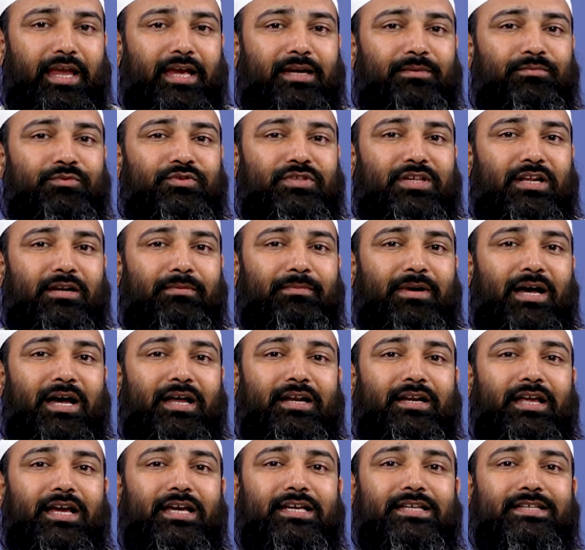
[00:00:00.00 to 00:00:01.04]
एक
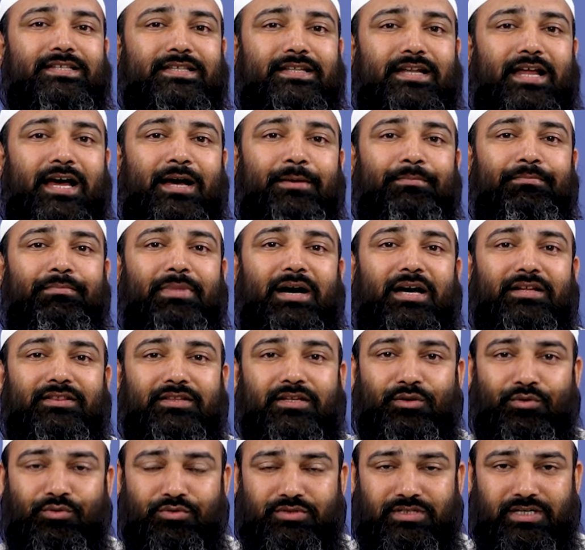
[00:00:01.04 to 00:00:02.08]
मुसलमान का इस्लाम
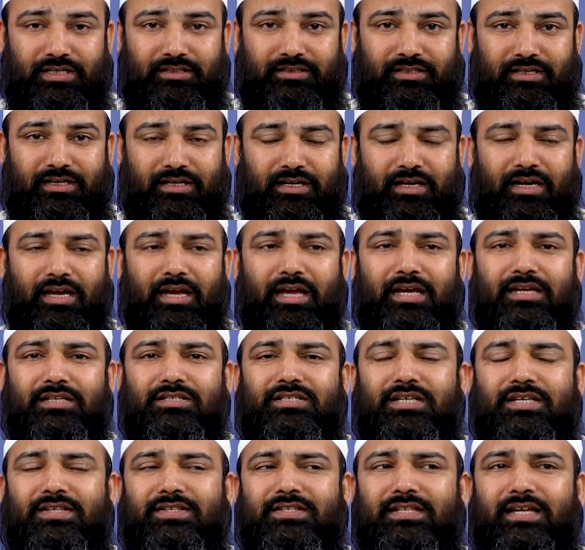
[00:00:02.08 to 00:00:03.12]
बातिल हो जाता है
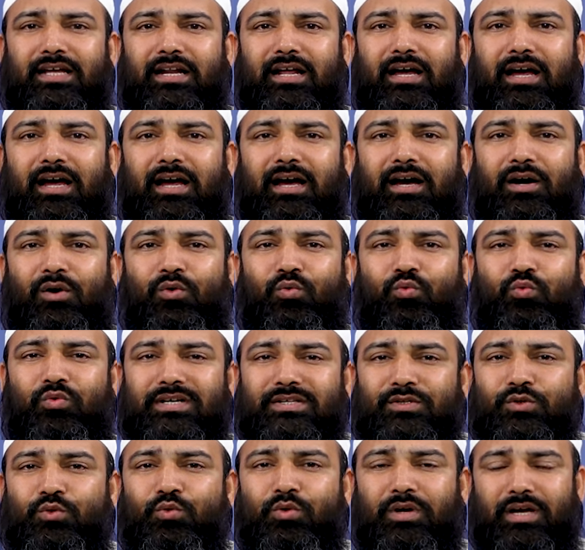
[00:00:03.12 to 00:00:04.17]
जिस तरह
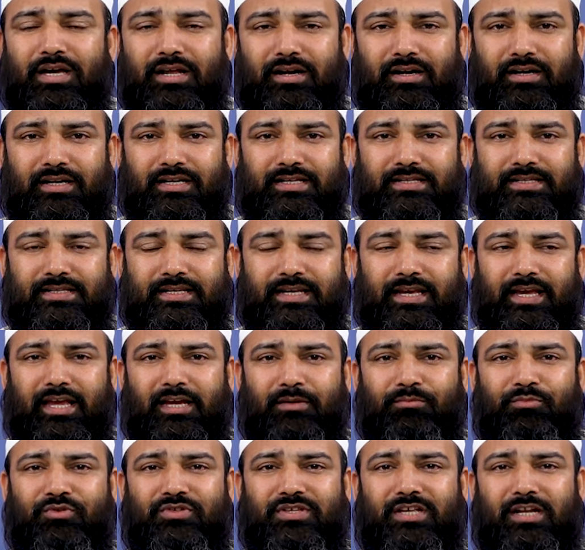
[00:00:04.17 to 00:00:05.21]
वज़ू करने से
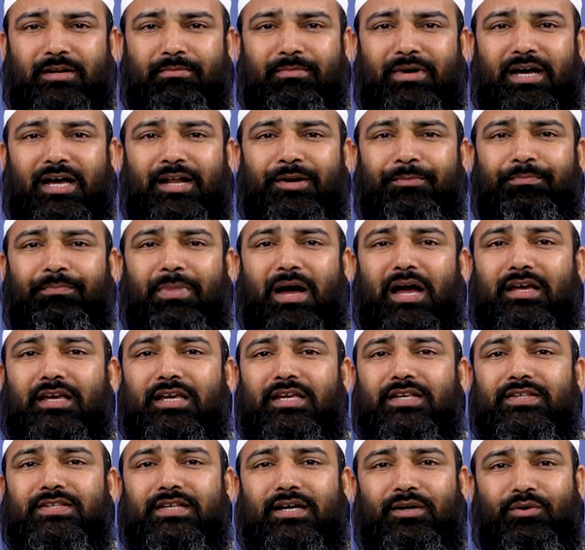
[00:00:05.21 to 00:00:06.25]
एक मुसलमान
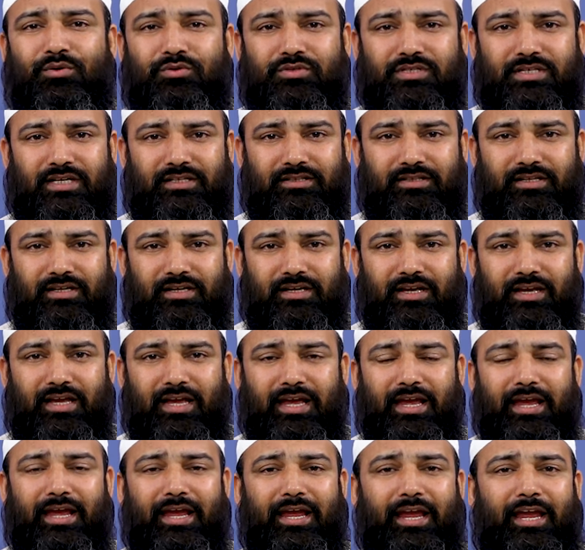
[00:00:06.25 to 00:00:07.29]
पाकिज़ा हो जाता है
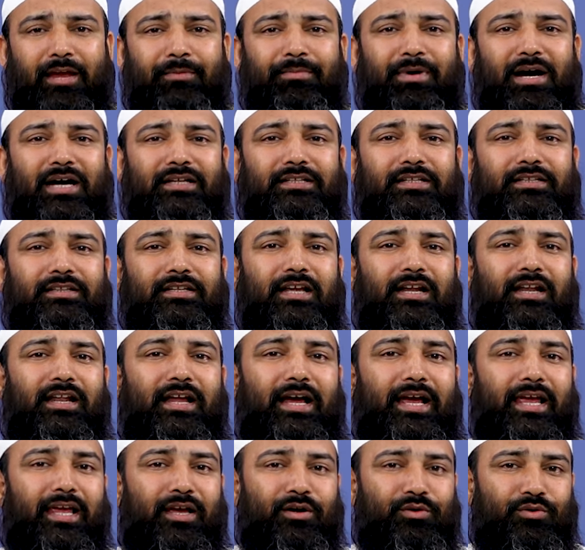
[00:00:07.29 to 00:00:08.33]
इबादत के
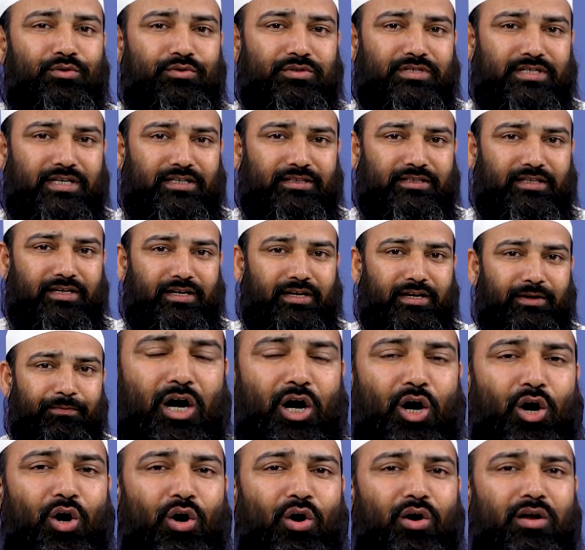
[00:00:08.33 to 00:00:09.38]
लायक हो जाता है
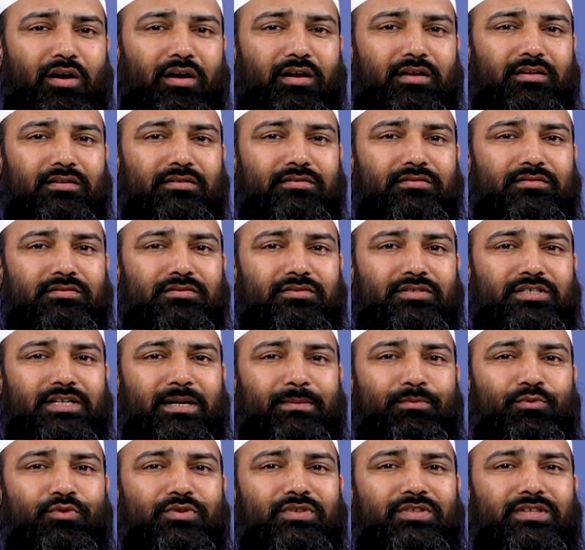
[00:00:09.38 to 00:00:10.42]
और
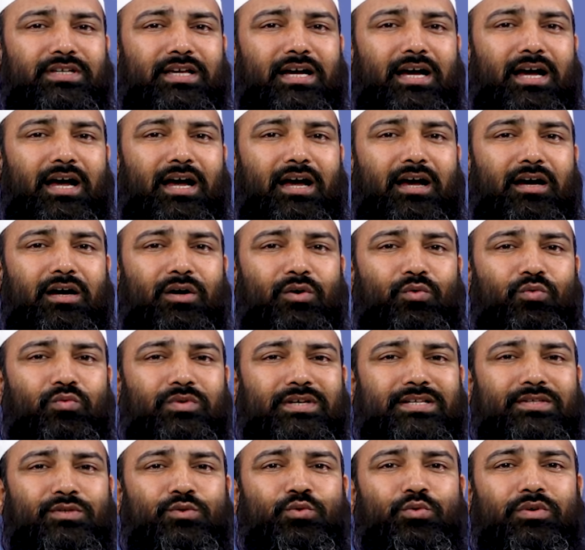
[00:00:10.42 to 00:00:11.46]
जब उसका
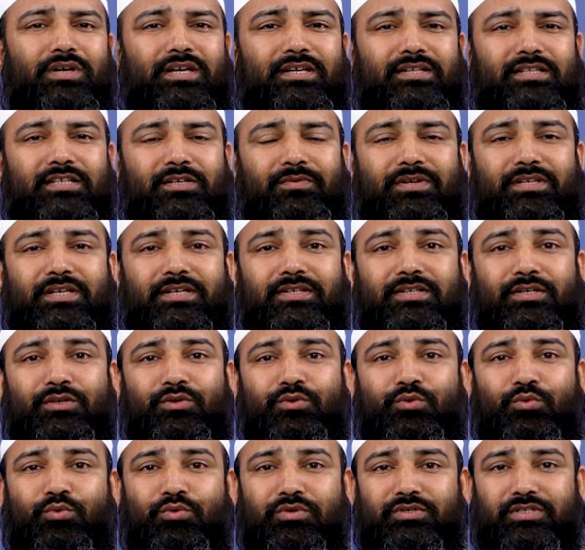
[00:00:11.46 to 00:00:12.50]
वज़ू किसी वजह से
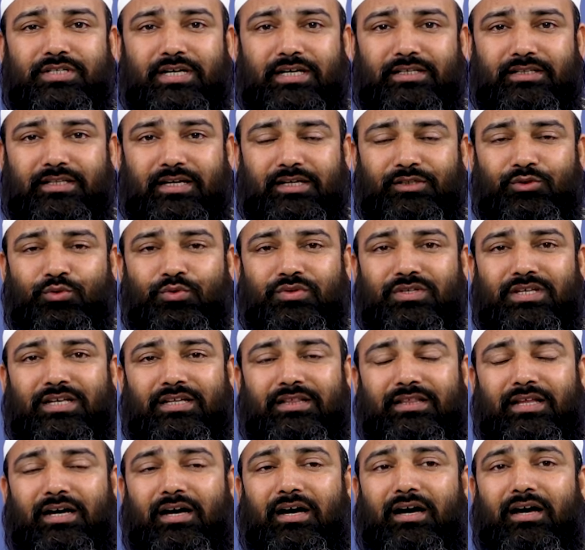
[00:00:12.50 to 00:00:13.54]
टूट जाता है तो उसकी
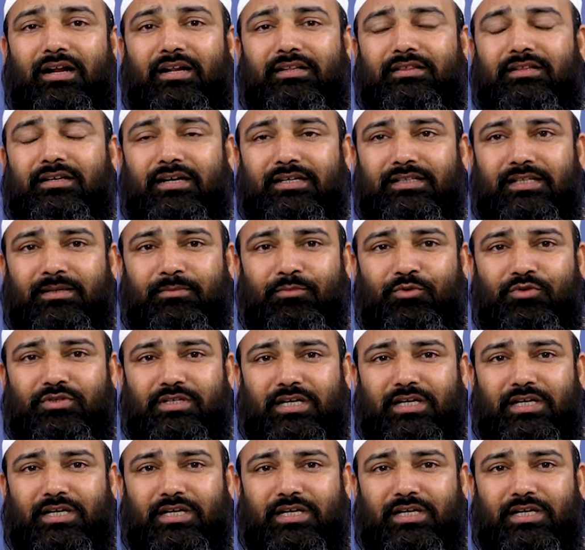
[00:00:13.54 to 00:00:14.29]
तहारत ख़त्म हो